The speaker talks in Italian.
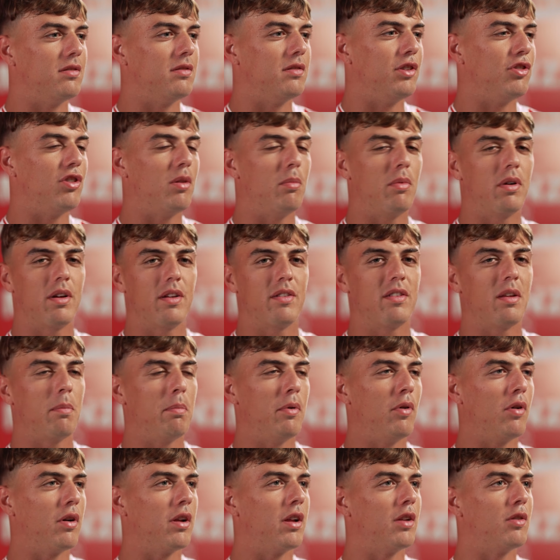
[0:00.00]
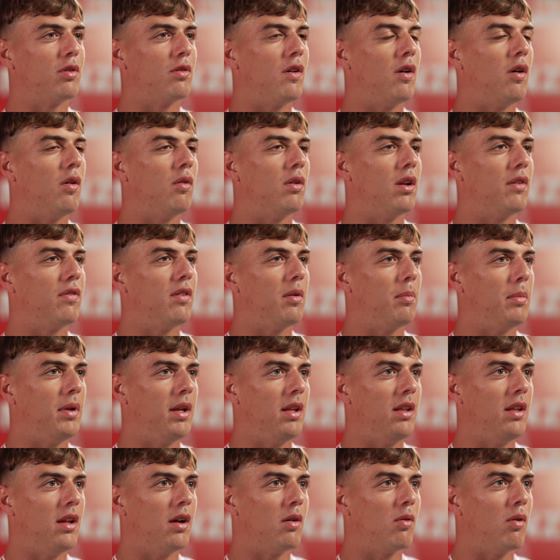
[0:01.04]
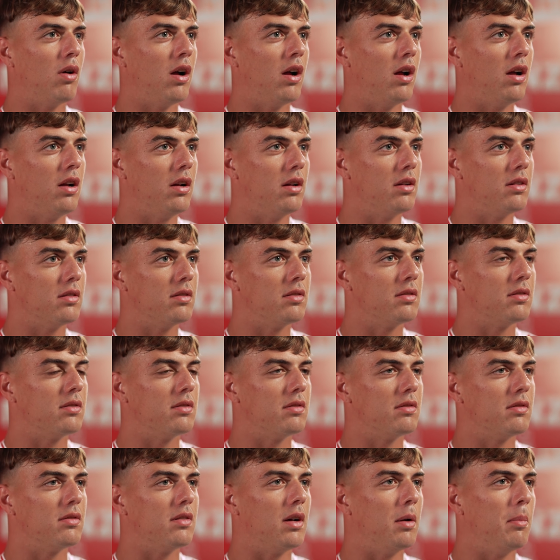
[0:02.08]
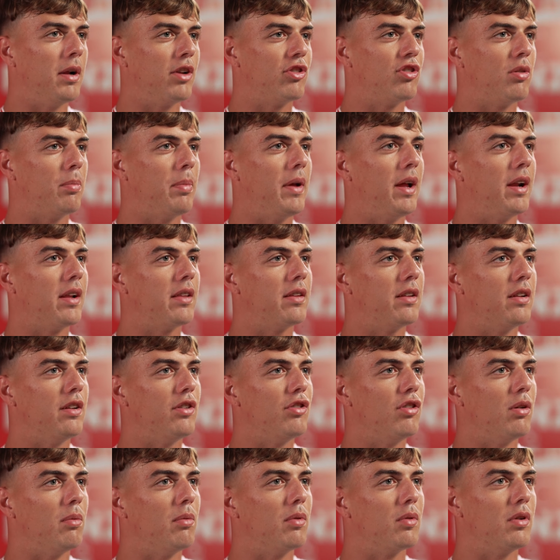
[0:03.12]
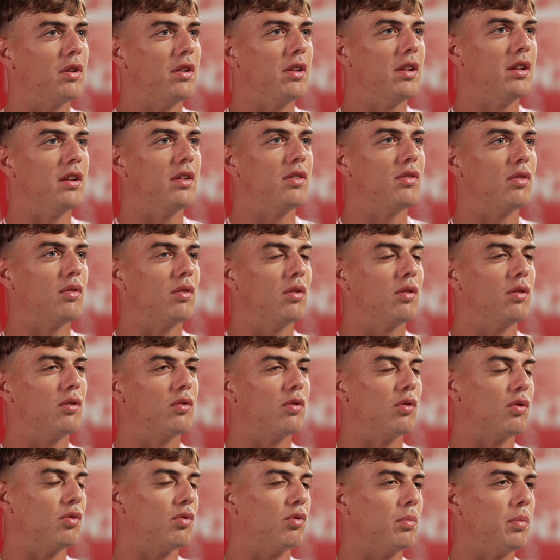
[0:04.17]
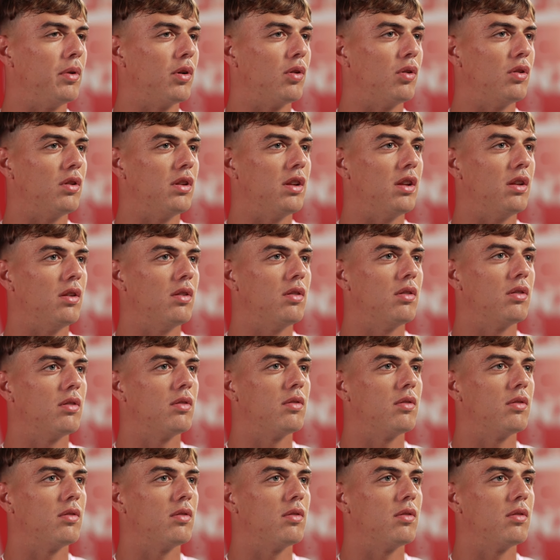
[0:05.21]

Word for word: diciamo che sapevo che trovavo una famiglia qua a braccia aperte, diciamo, quindi sono, sono super contento.